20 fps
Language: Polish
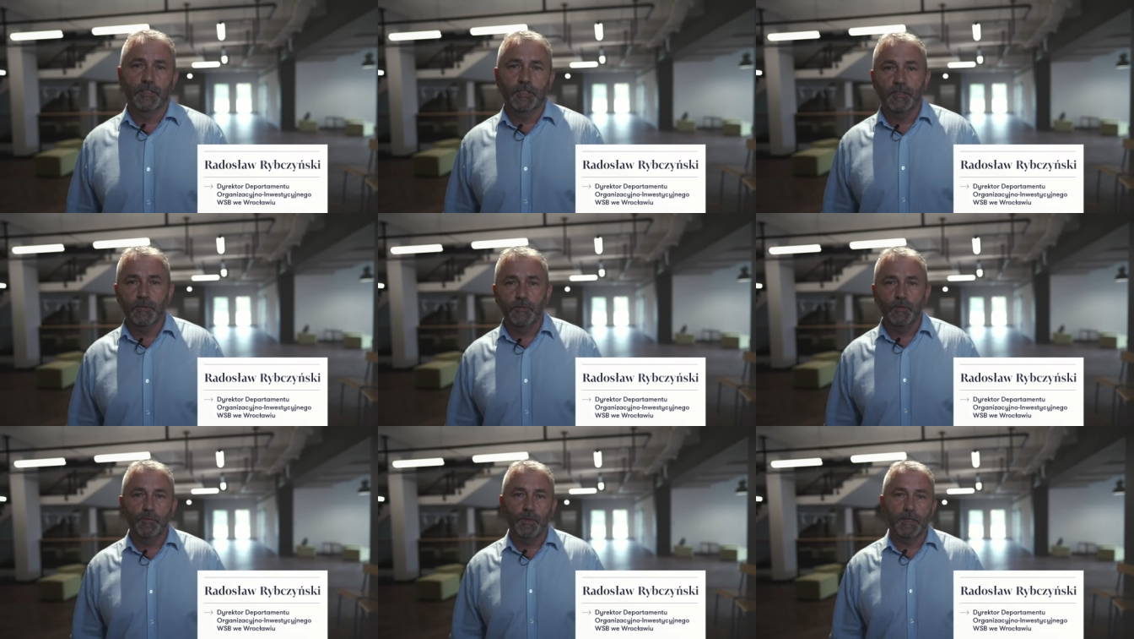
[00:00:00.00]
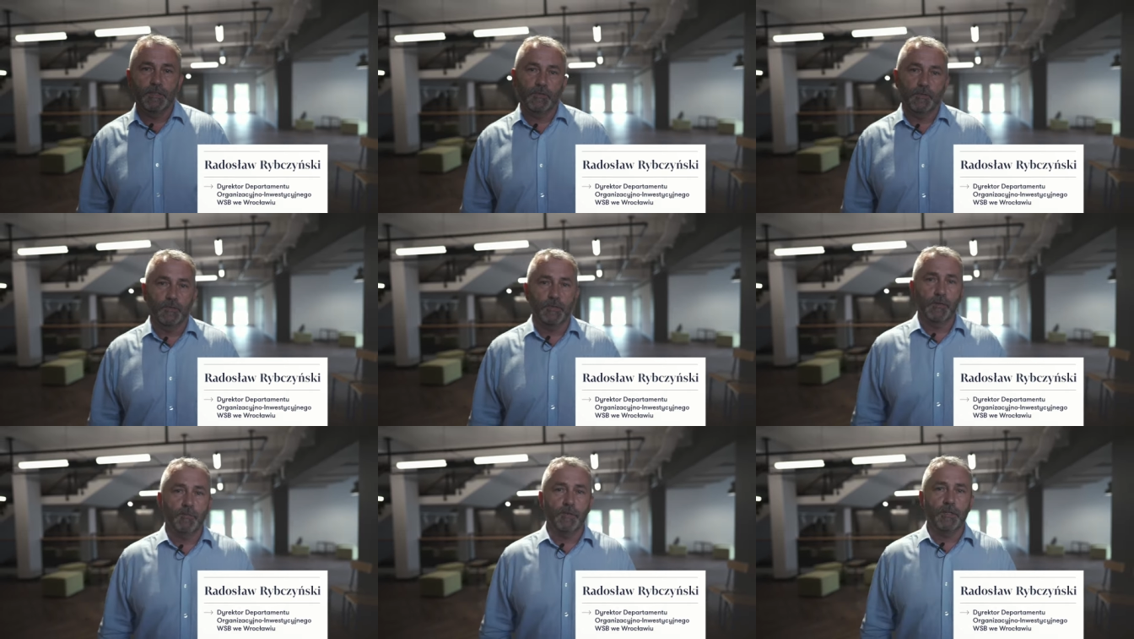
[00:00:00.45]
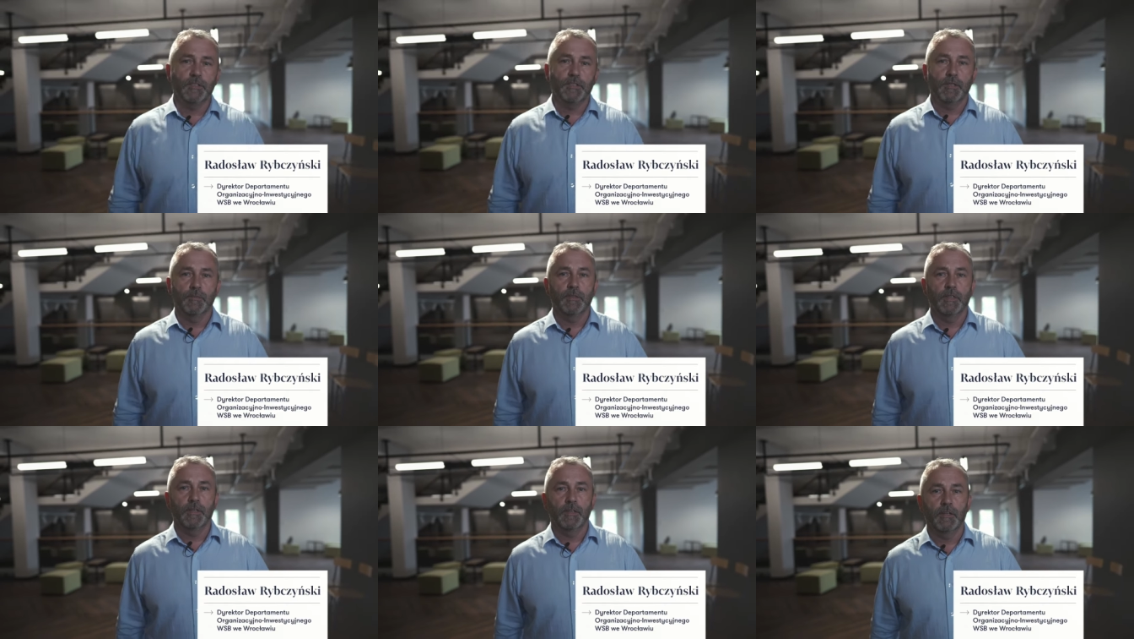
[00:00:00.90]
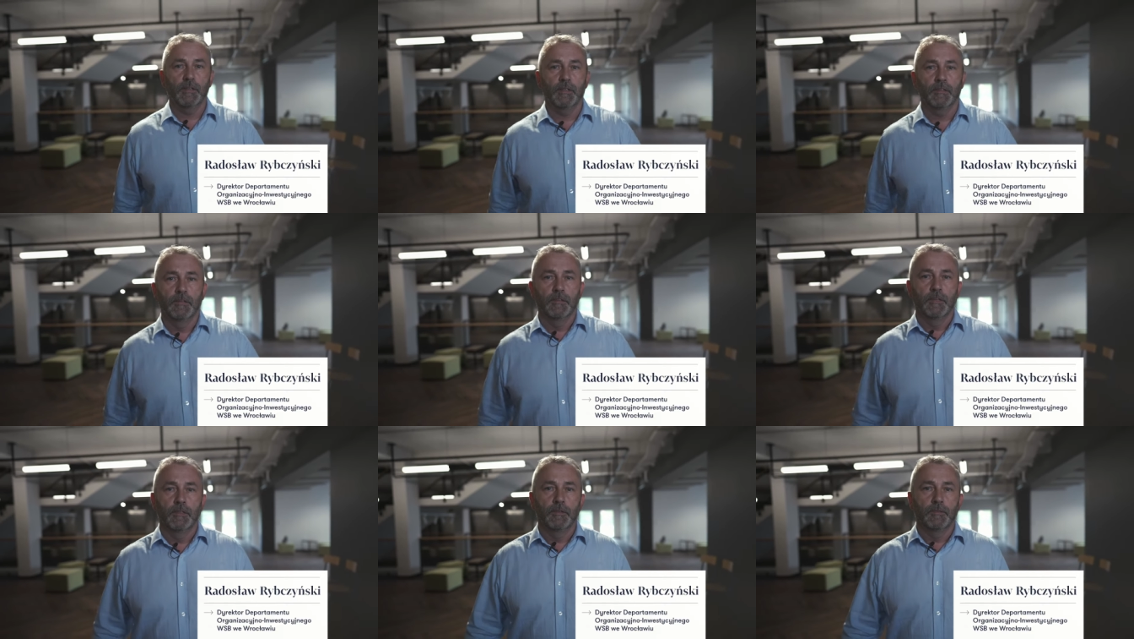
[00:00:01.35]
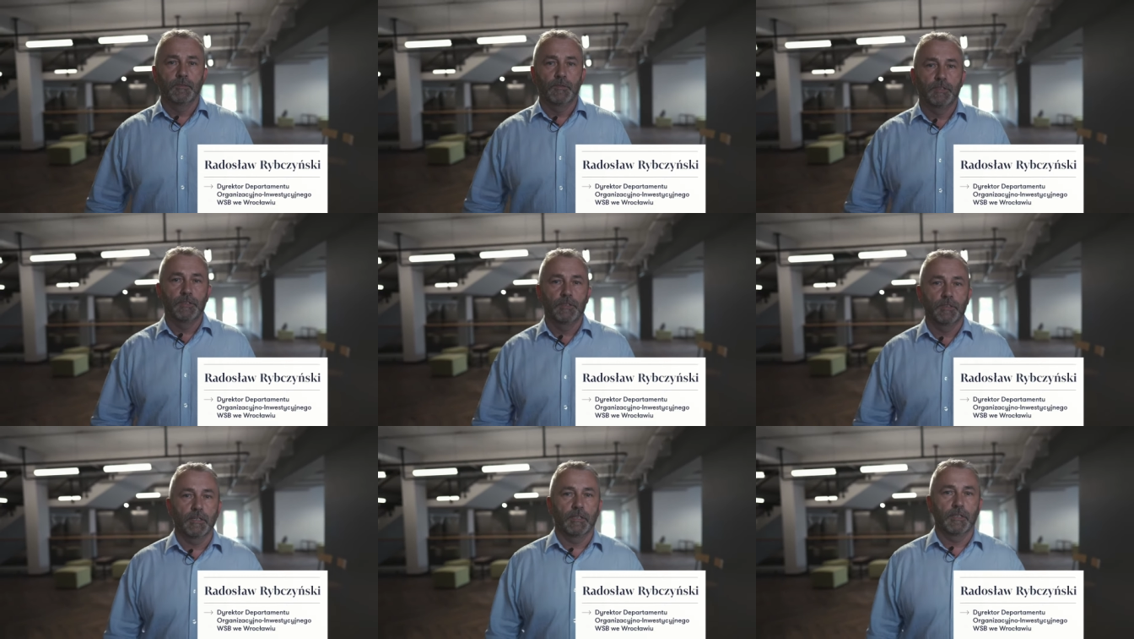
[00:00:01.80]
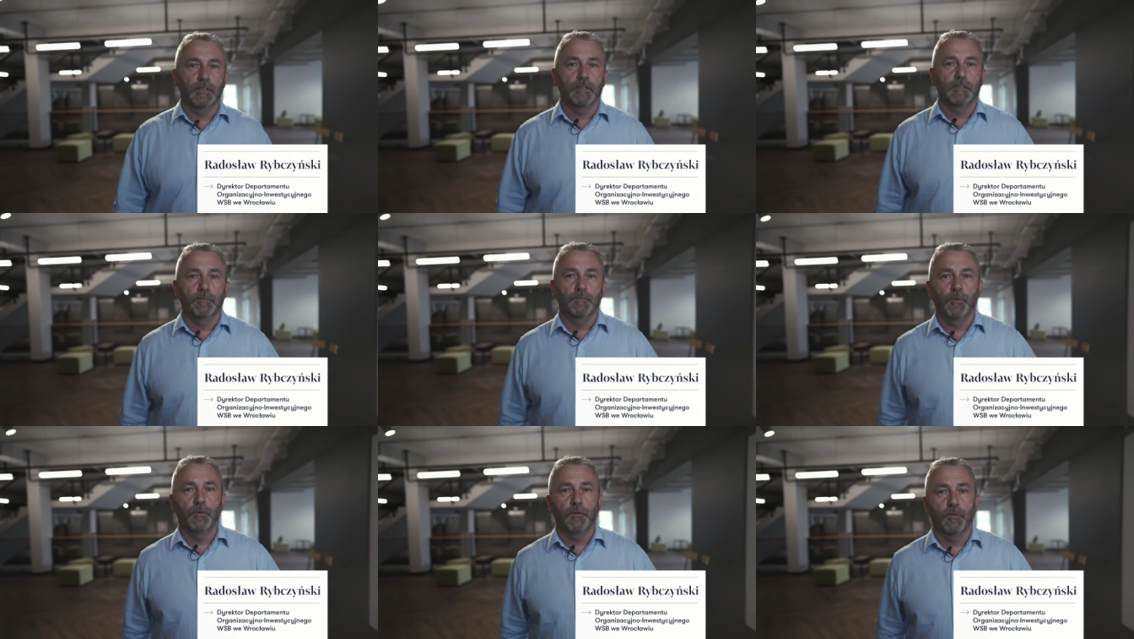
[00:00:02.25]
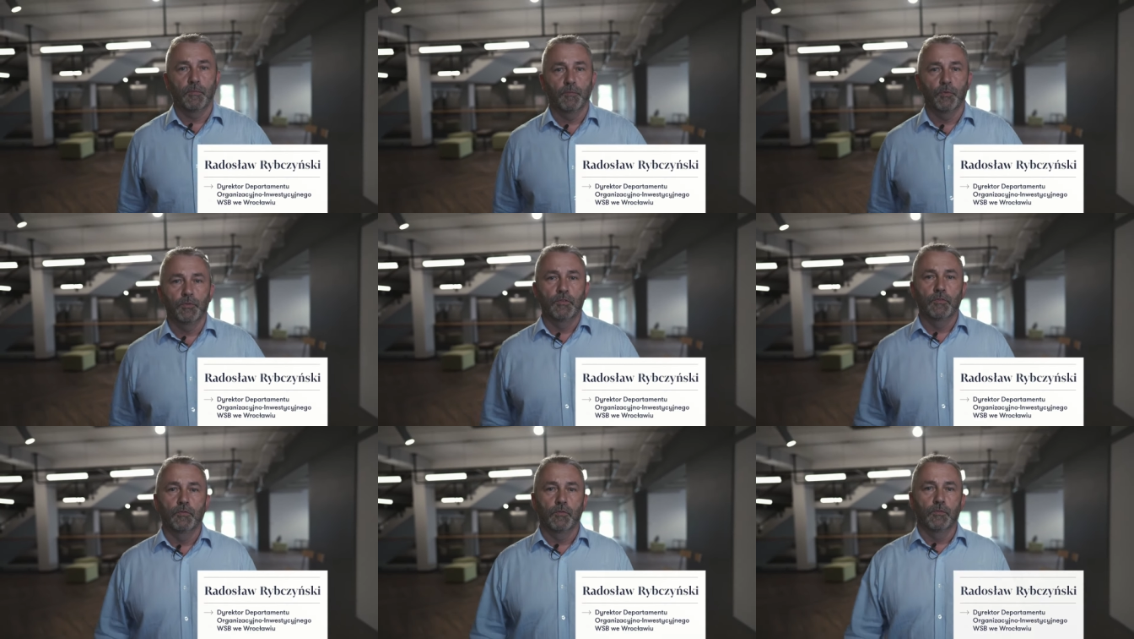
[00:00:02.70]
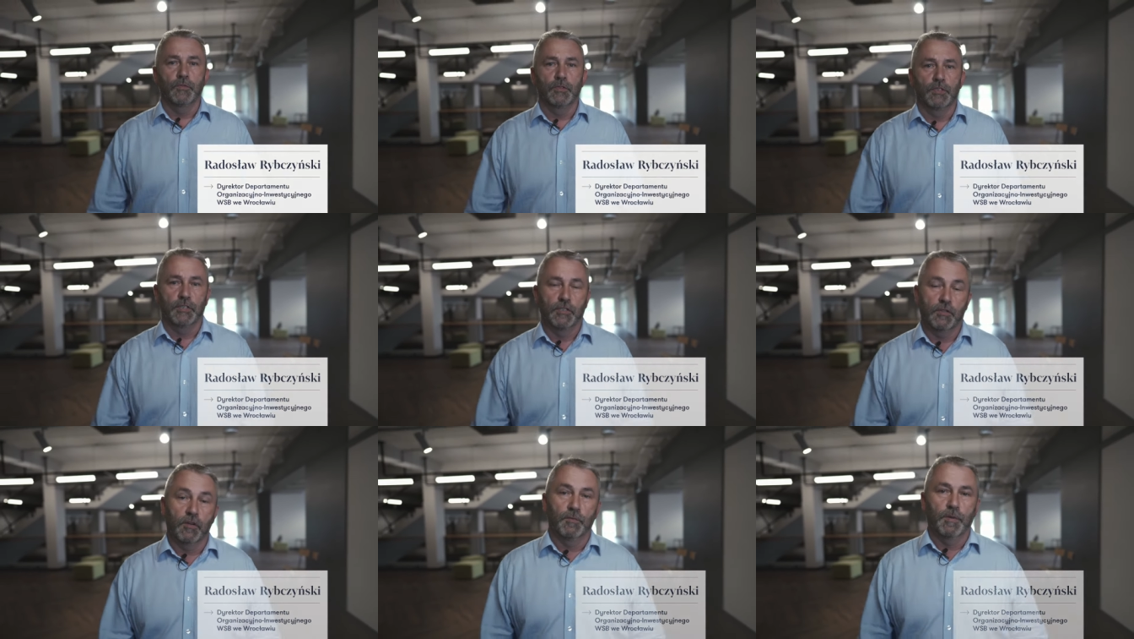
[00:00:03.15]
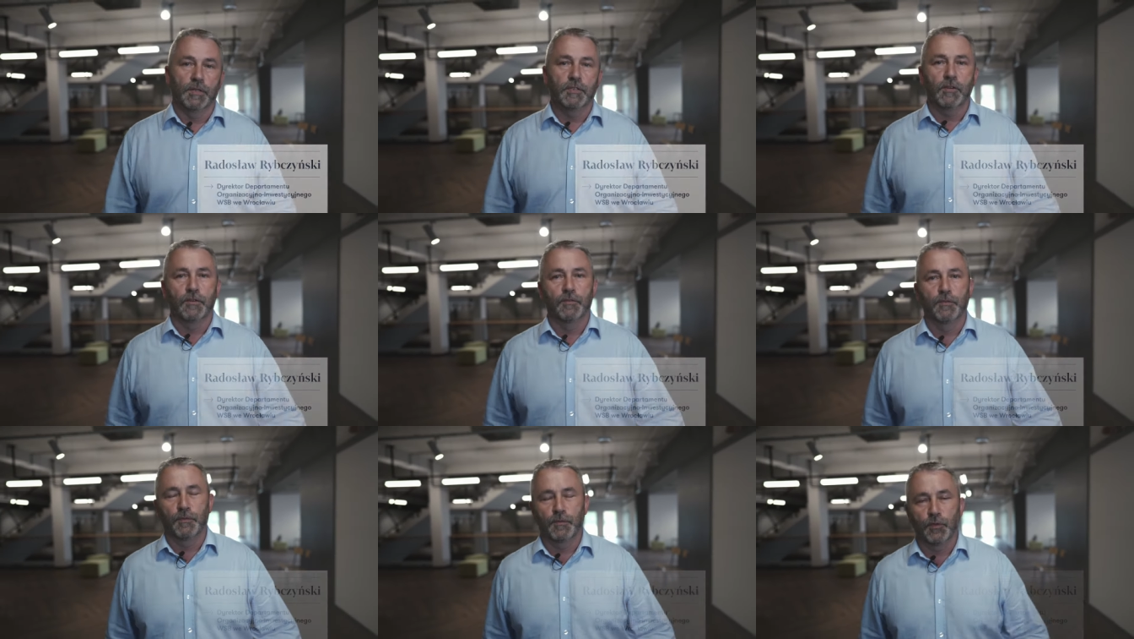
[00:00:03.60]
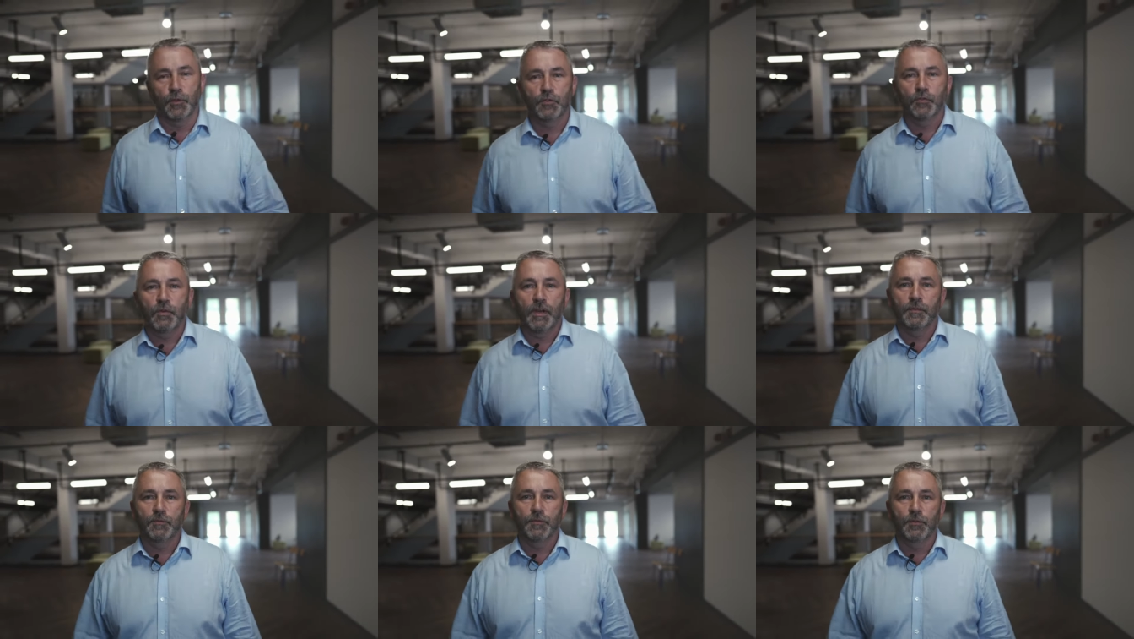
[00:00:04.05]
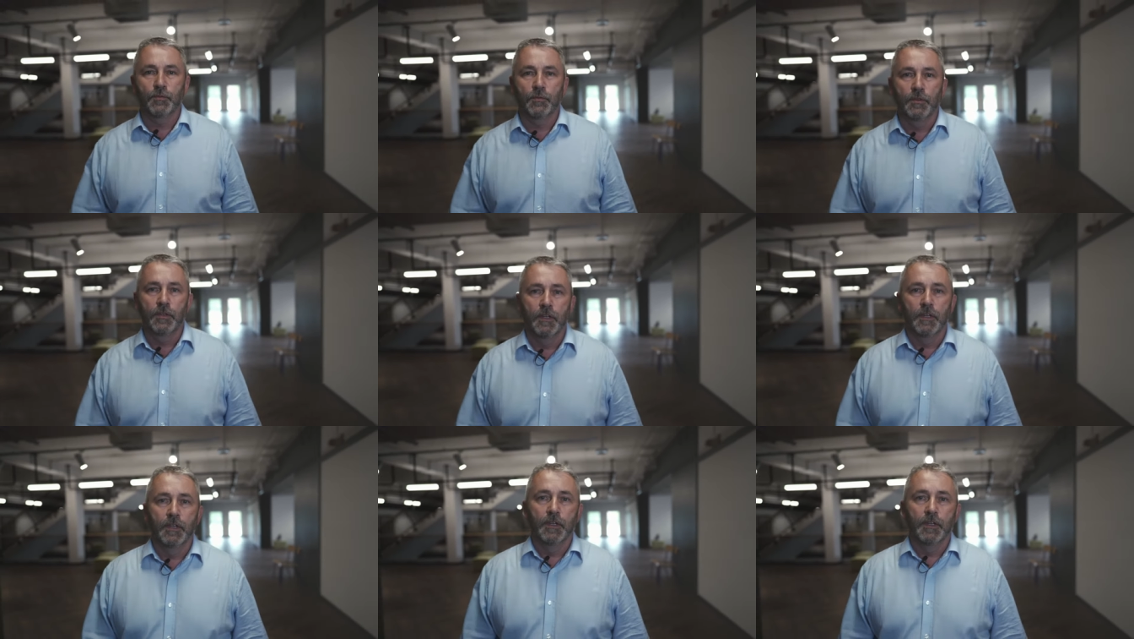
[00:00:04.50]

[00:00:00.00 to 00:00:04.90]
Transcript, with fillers: Szanowni Państwo, zapraszam na wizytę po budynku Wyższej Szkoły Bankowej w Wrocławiu.